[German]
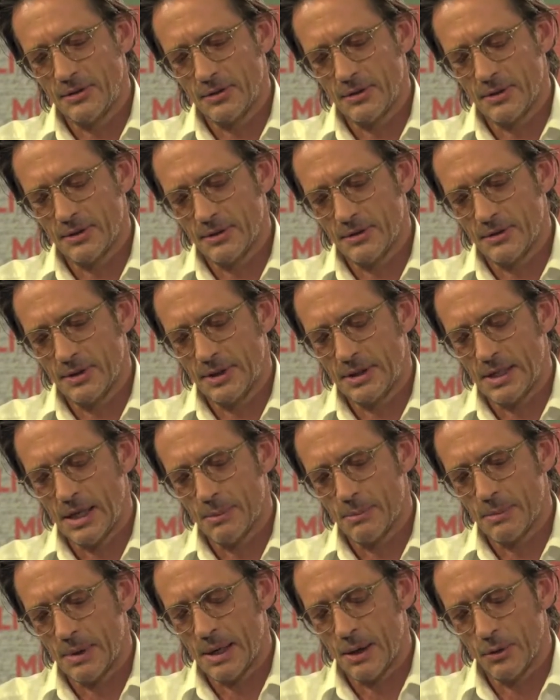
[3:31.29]
sich da
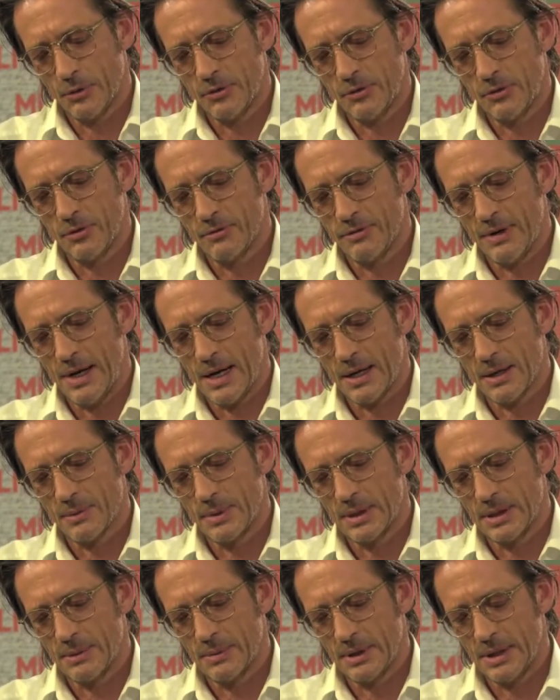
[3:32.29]
rauszuwagen
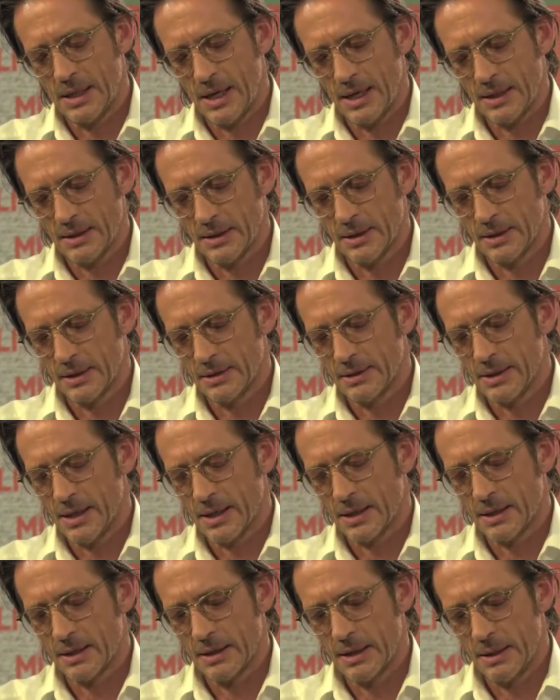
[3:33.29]
mit, mit eigenen
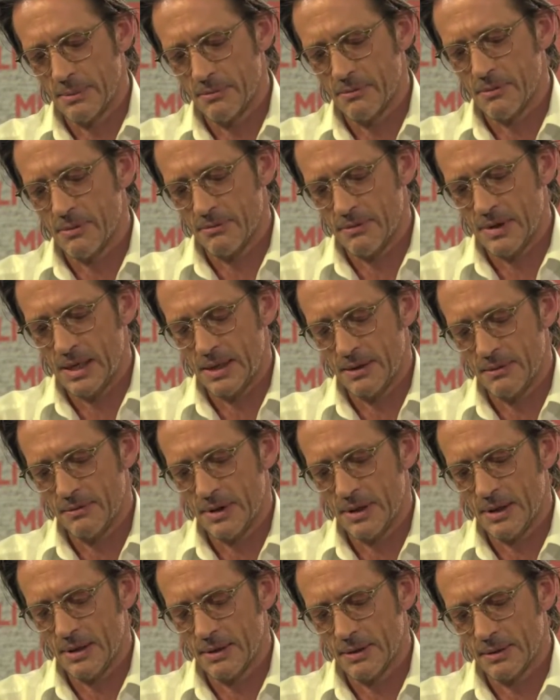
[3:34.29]
Gedanken, eben weil,
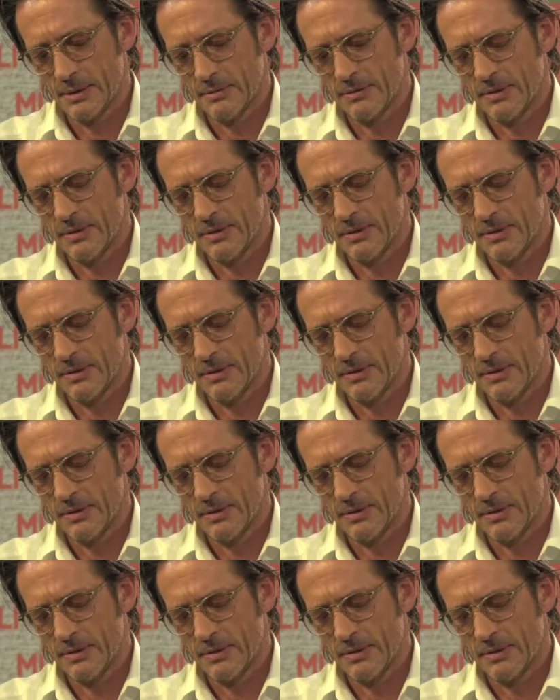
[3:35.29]
weil,